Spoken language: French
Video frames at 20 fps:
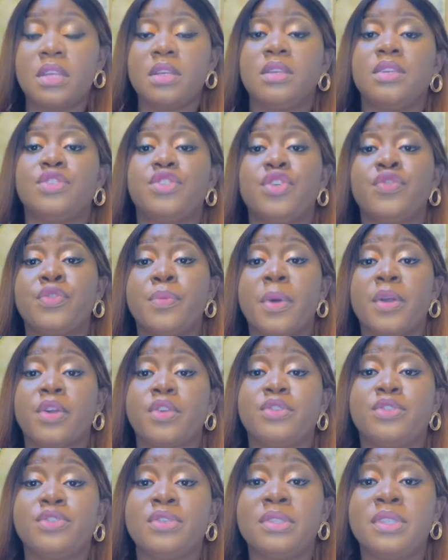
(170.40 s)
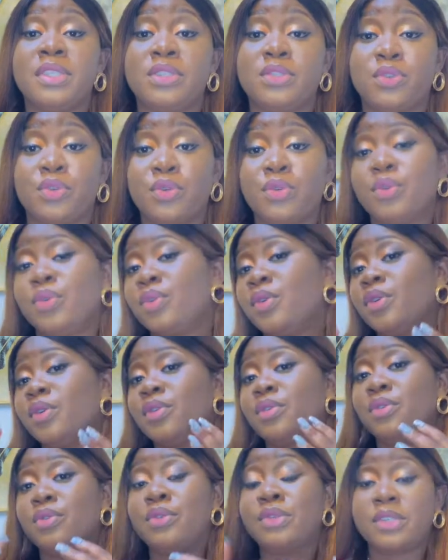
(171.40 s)
Je ne veux pas que tu te dises que
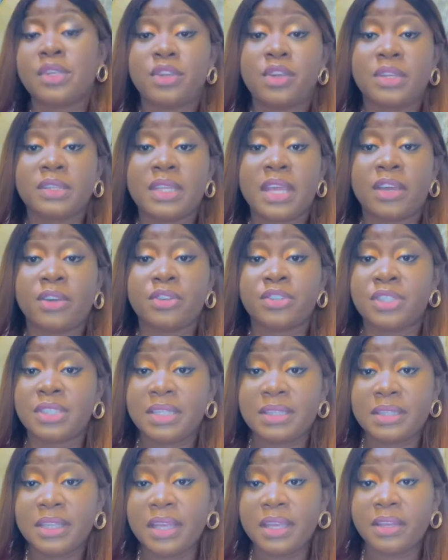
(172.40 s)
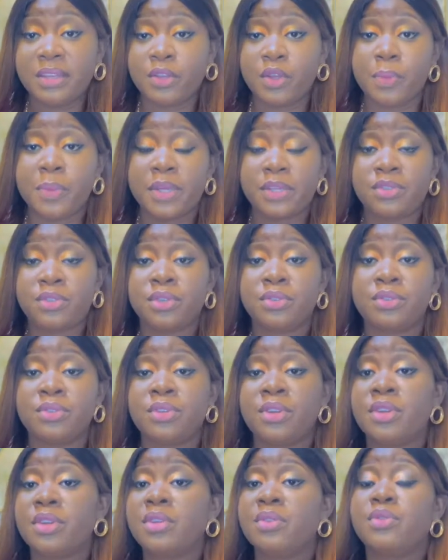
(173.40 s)
le Seigneur t'a rejeté, que personne,
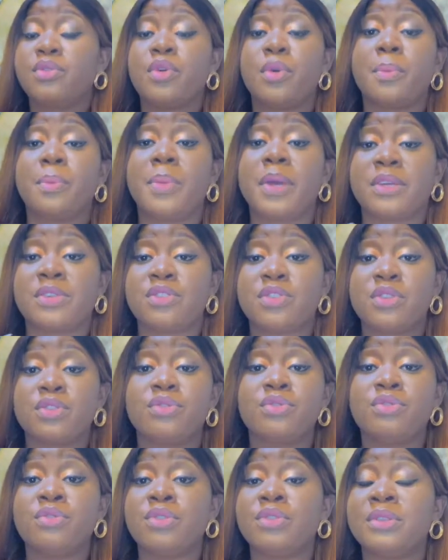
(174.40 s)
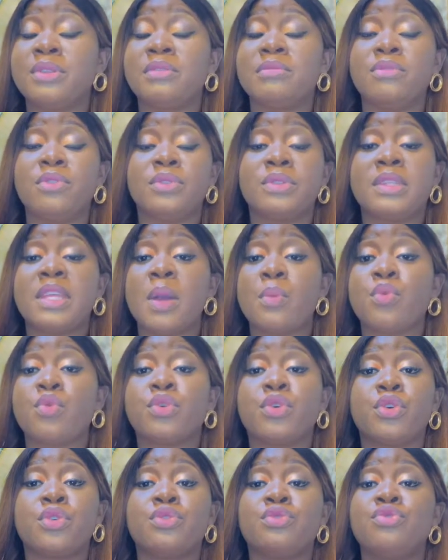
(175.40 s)
que personne ne, ne t'aime ou
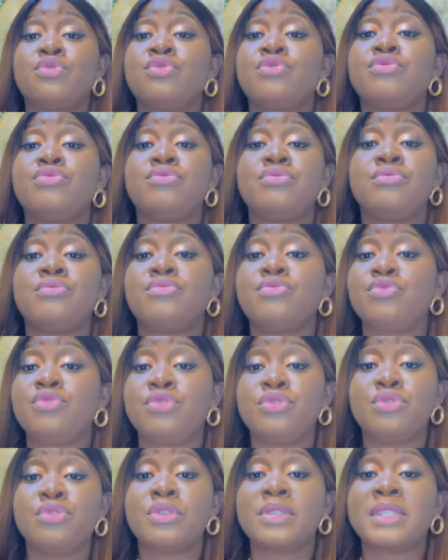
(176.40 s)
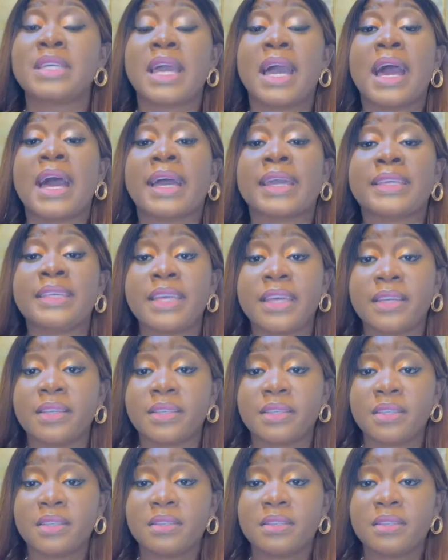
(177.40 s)
que tu ne sers à rien.